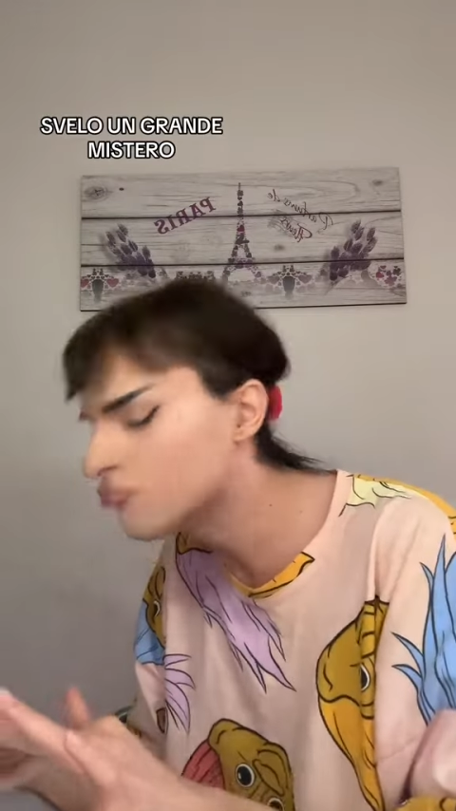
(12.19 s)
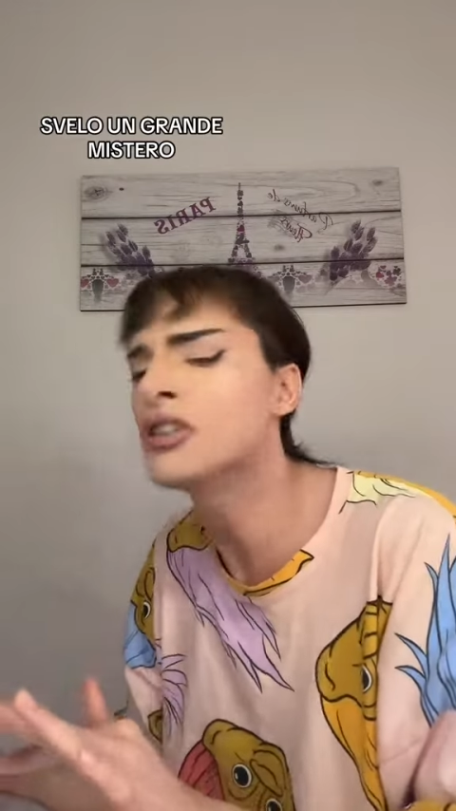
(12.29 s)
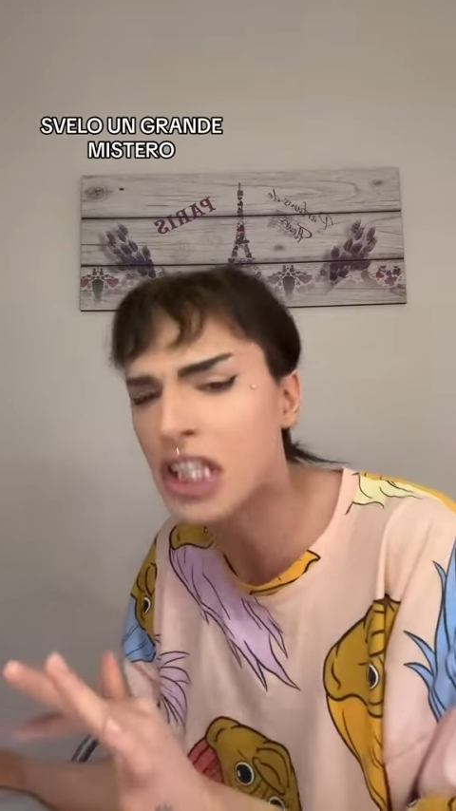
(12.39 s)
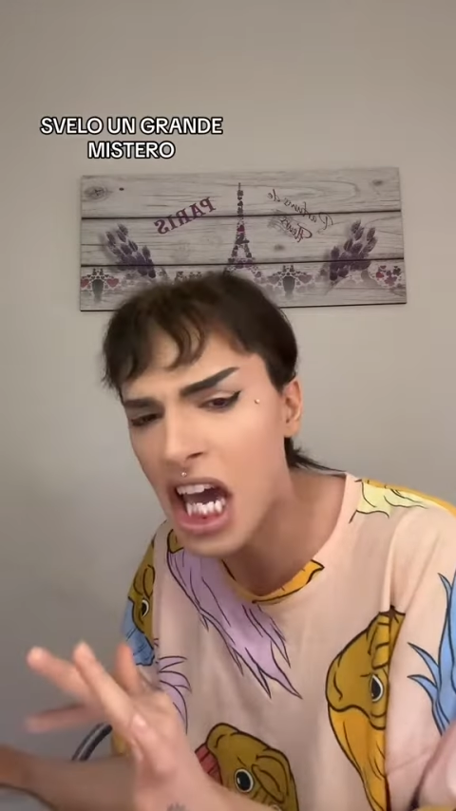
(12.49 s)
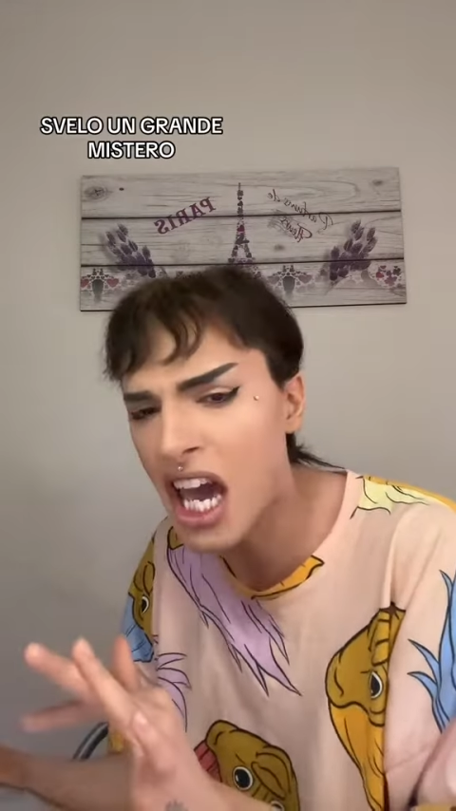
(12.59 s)

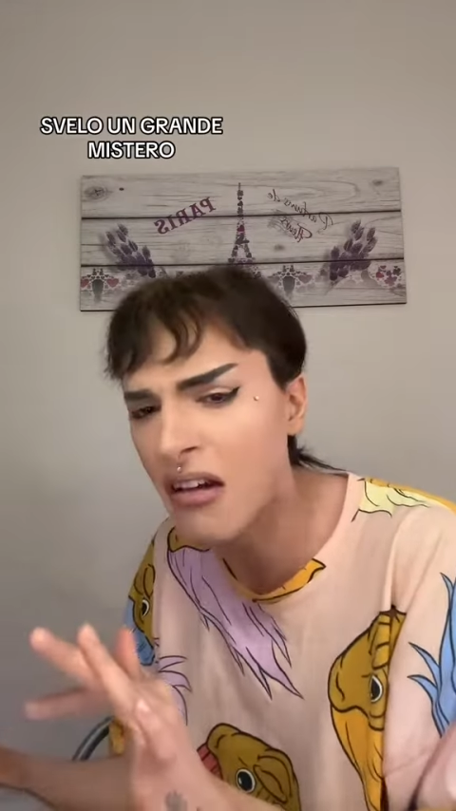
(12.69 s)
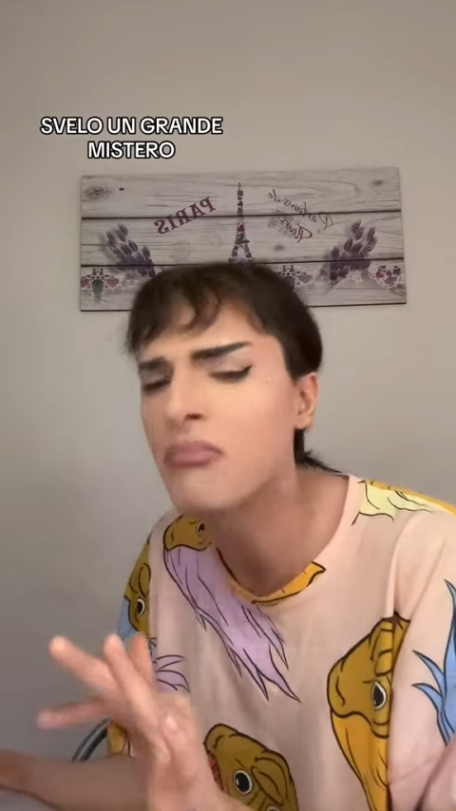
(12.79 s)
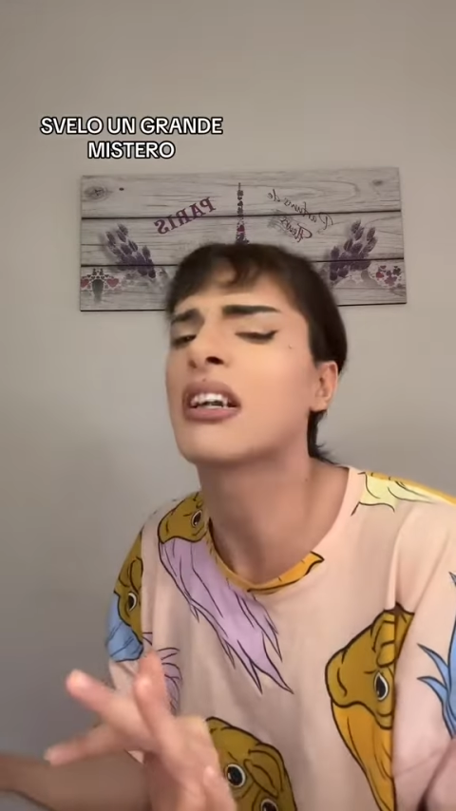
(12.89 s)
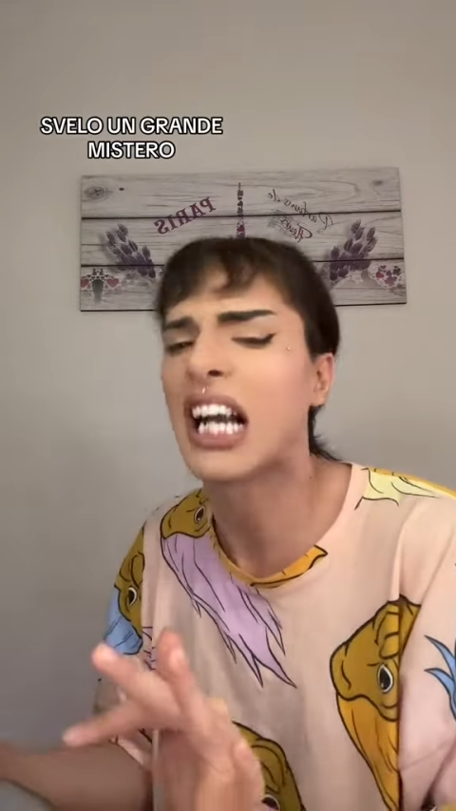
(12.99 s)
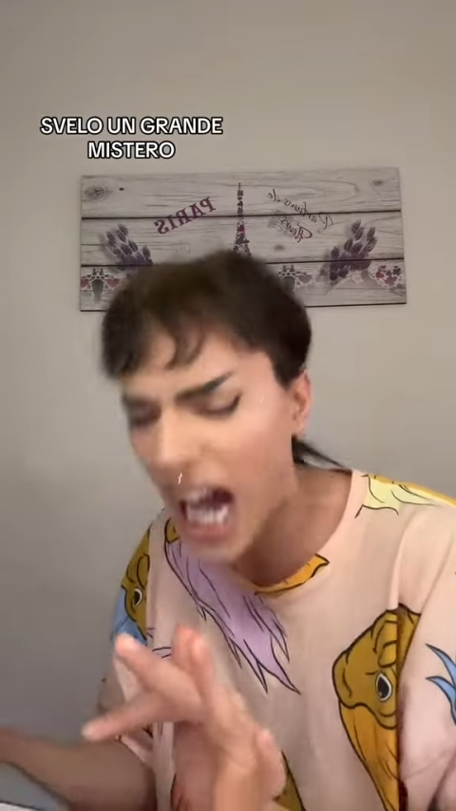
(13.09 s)
Sì,
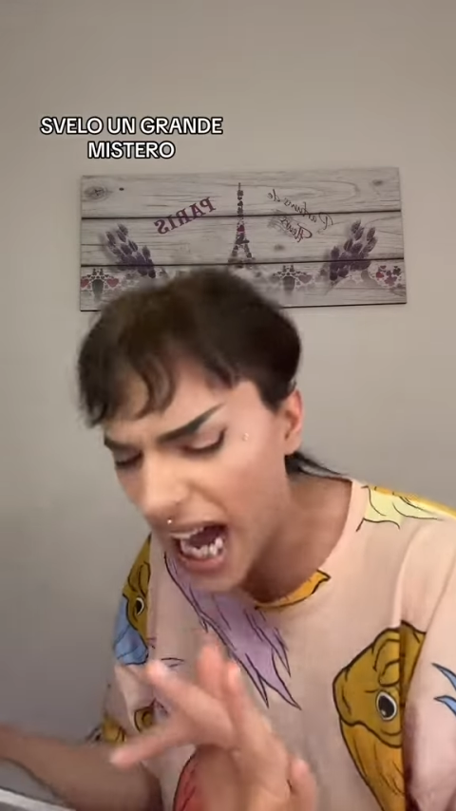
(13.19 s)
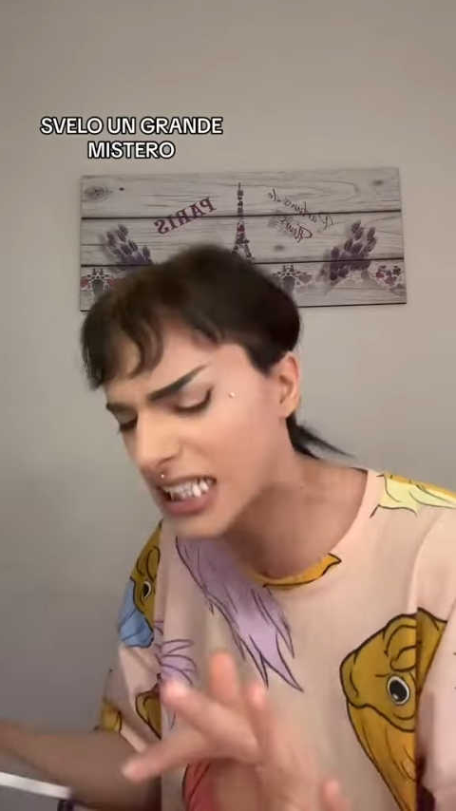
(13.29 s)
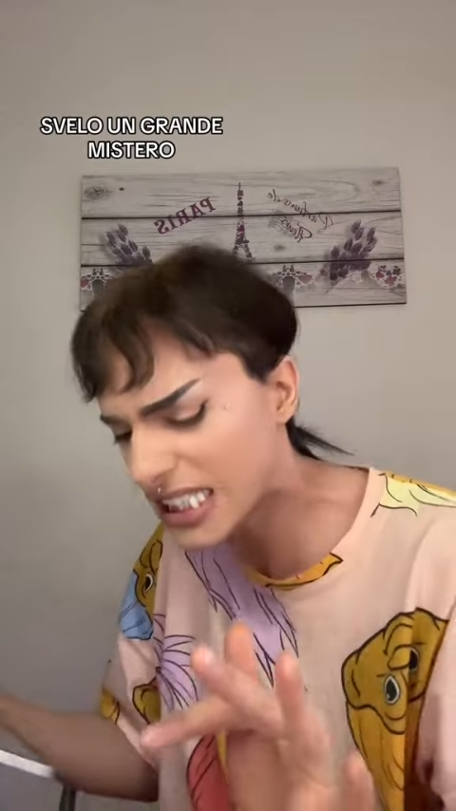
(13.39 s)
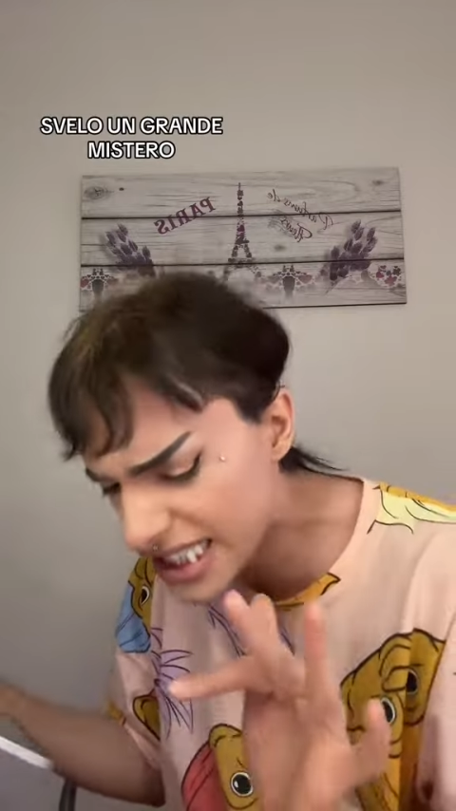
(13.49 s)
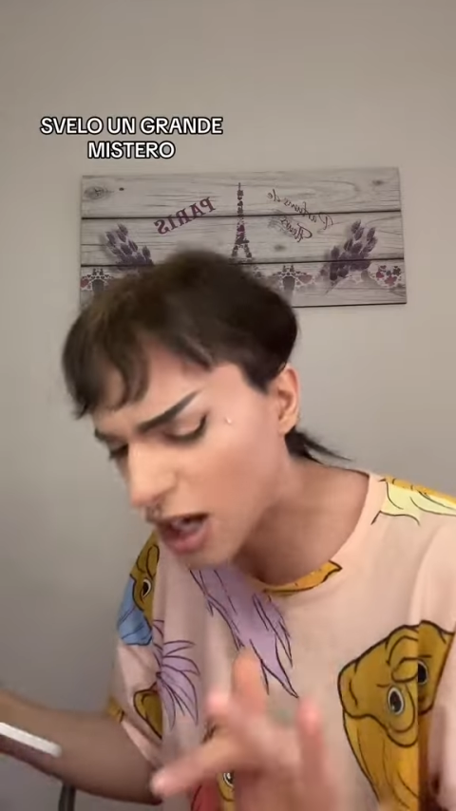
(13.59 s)

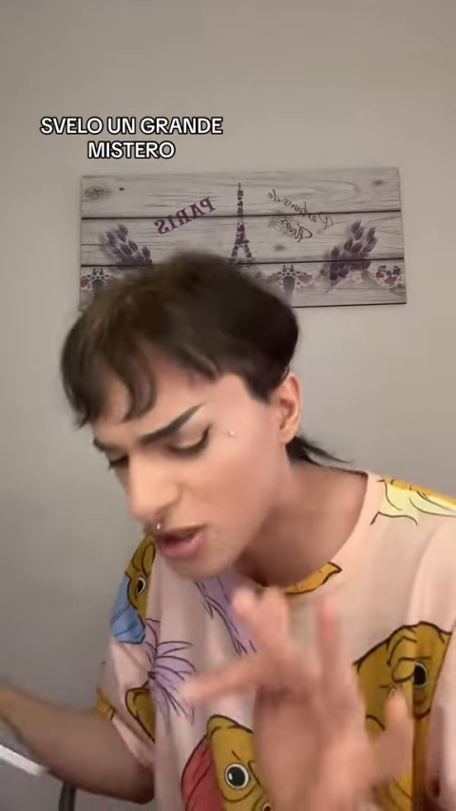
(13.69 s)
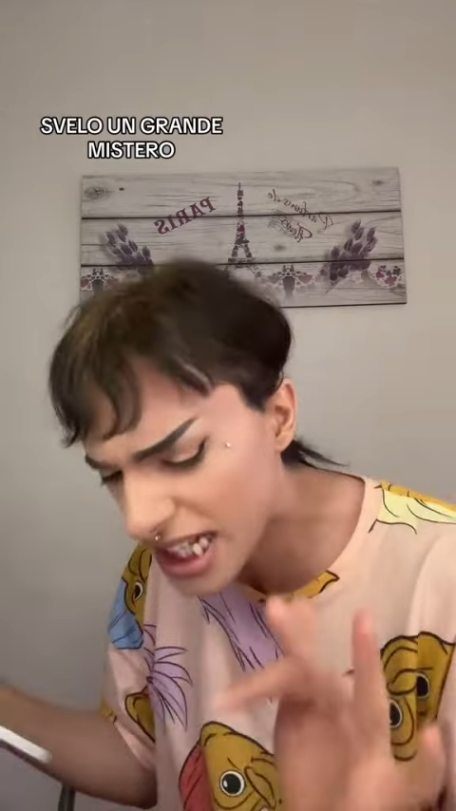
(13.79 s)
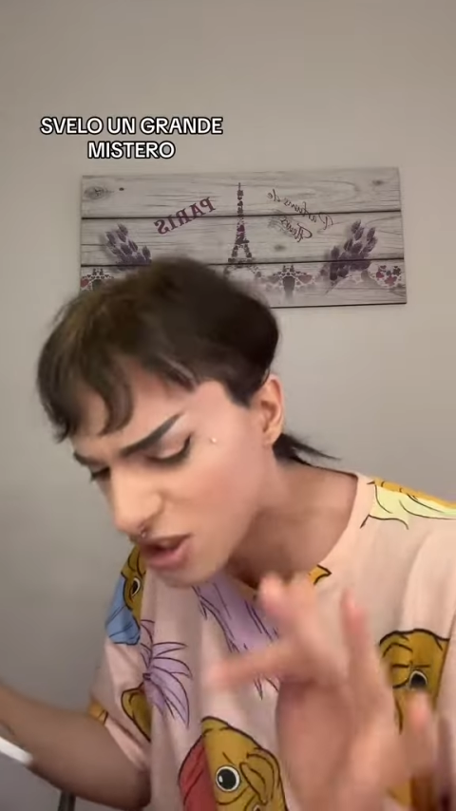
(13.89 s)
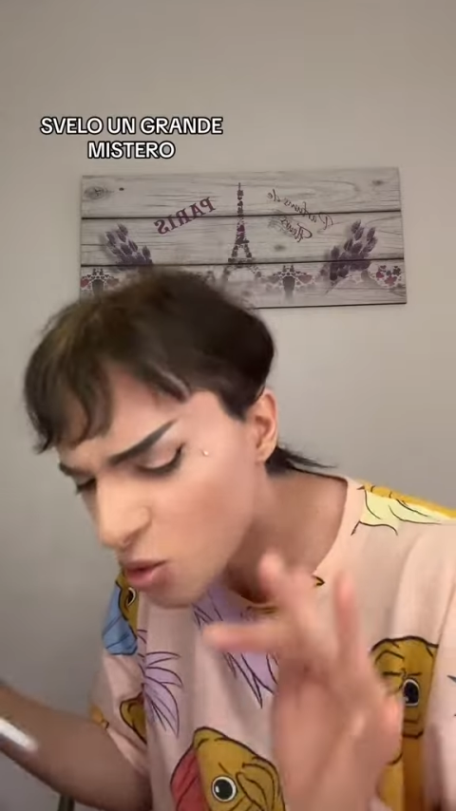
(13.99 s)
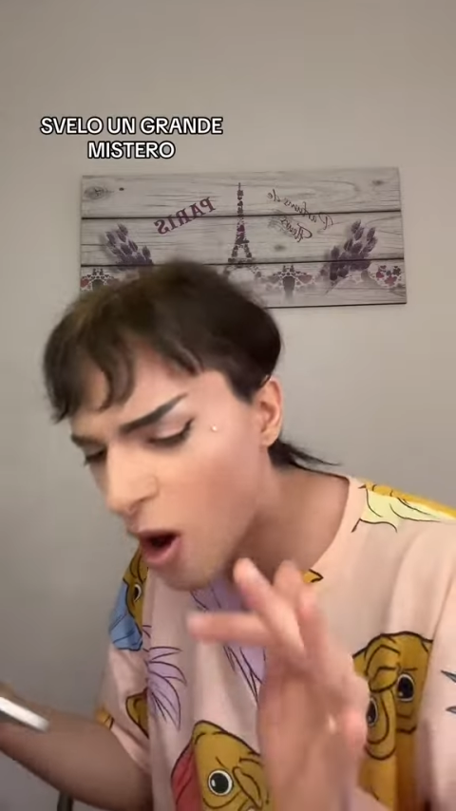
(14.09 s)
cazzo di
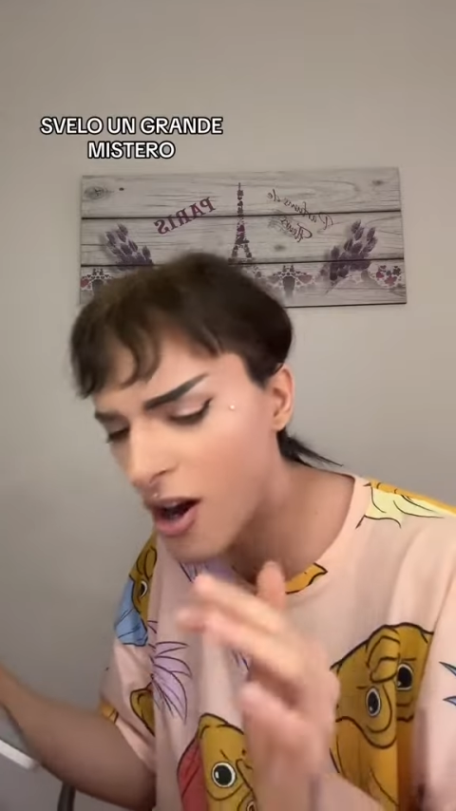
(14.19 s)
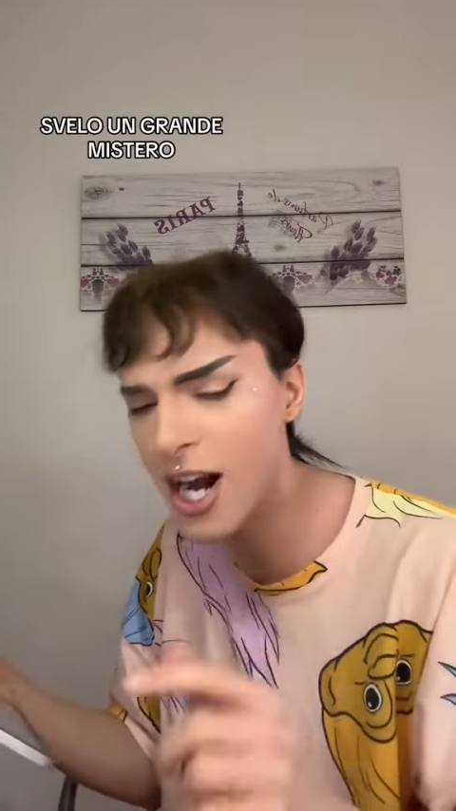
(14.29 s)
suore,